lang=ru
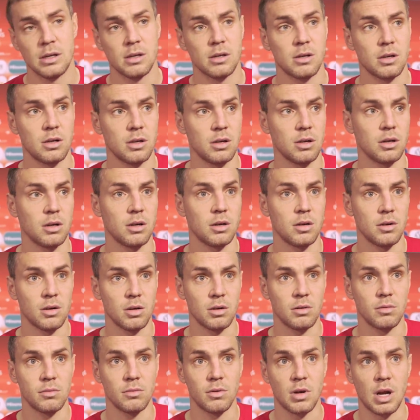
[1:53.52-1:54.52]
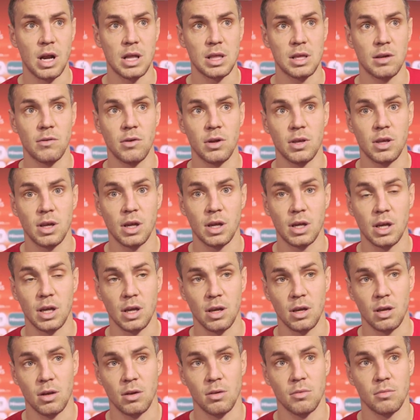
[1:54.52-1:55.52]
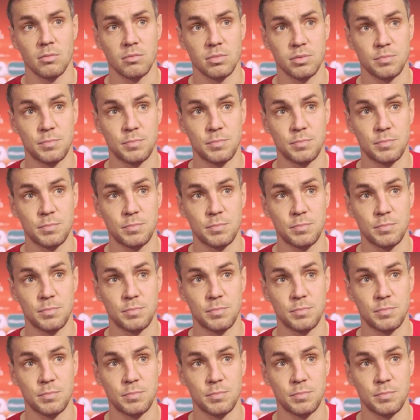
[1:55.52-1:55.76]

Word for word: э, радовать их. И